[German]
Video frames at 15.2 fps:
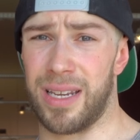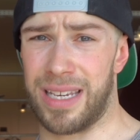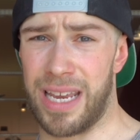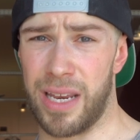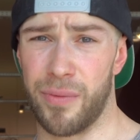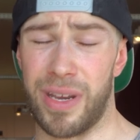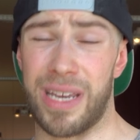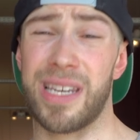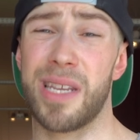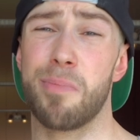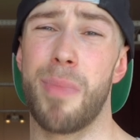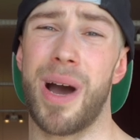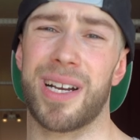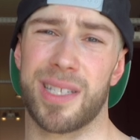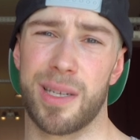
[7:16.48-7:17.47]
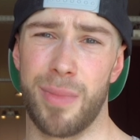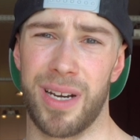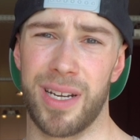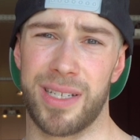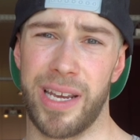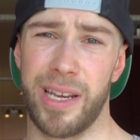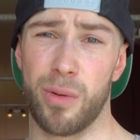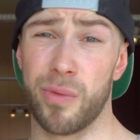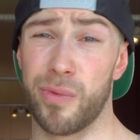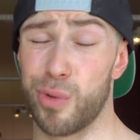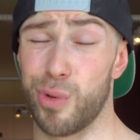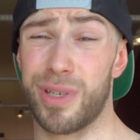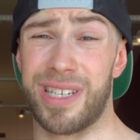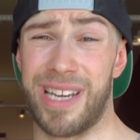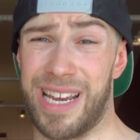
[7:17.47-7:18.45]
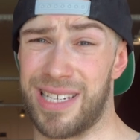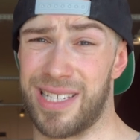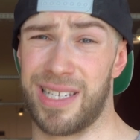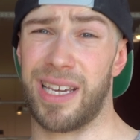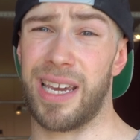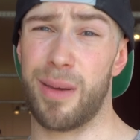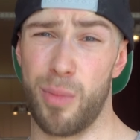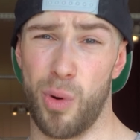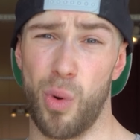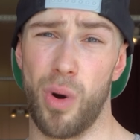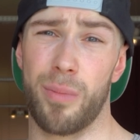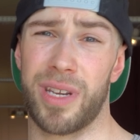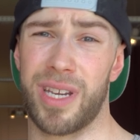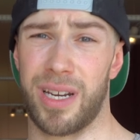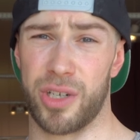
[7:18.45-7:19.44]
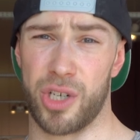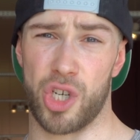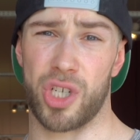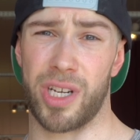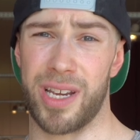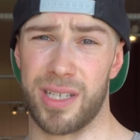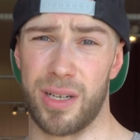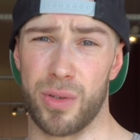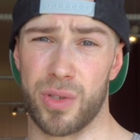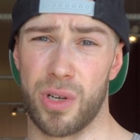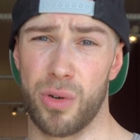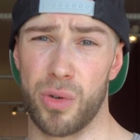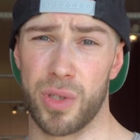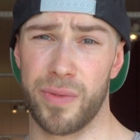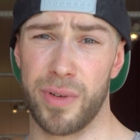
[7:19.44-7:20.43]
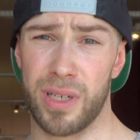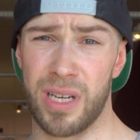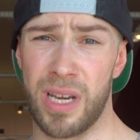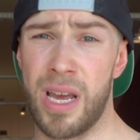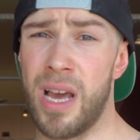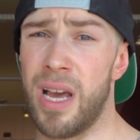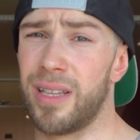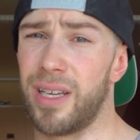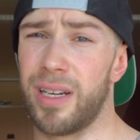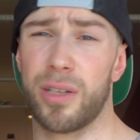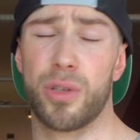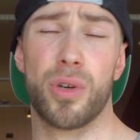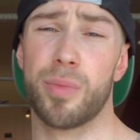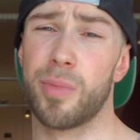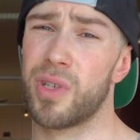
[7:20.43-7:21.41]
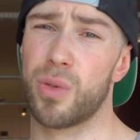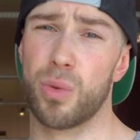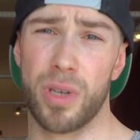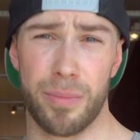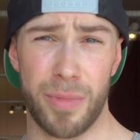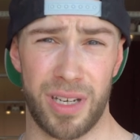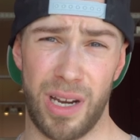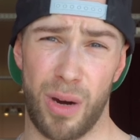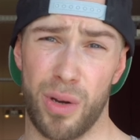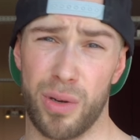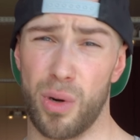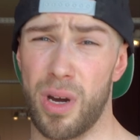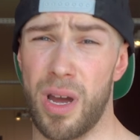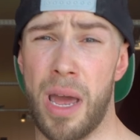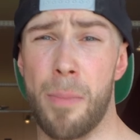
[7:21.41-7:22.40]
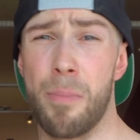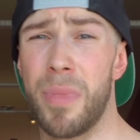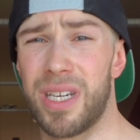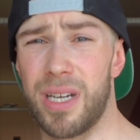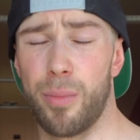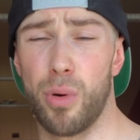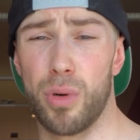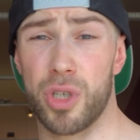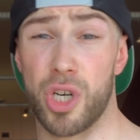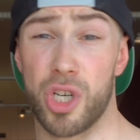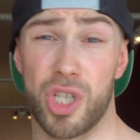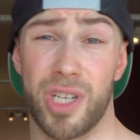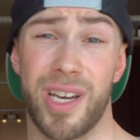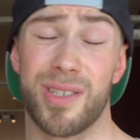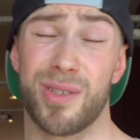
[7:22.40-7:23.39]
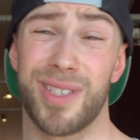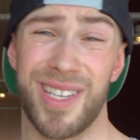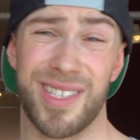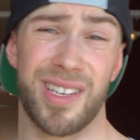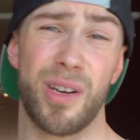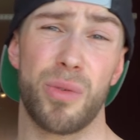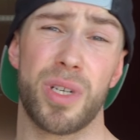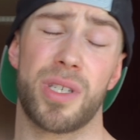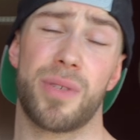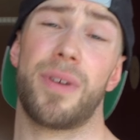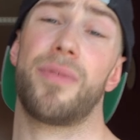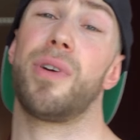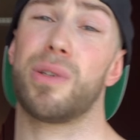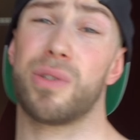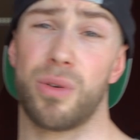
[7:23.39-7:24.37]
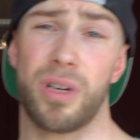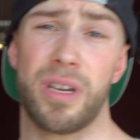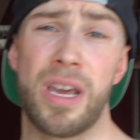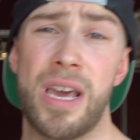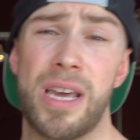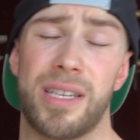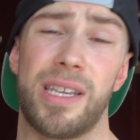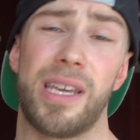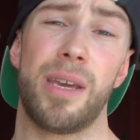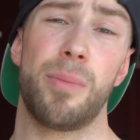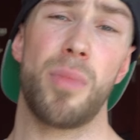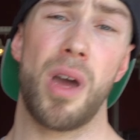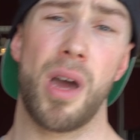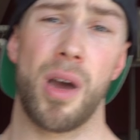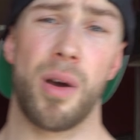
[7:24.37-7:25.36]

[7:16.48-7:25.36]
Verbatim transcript: gehen wir in die maximale Dehnung, wodurch ein extrem hoher mechanischer Stress ausgelöst wird. Dann natürlich mit zunehmender Dauer noch metabolischer Stress. Und das sind genau die zwei Faktoren, die eben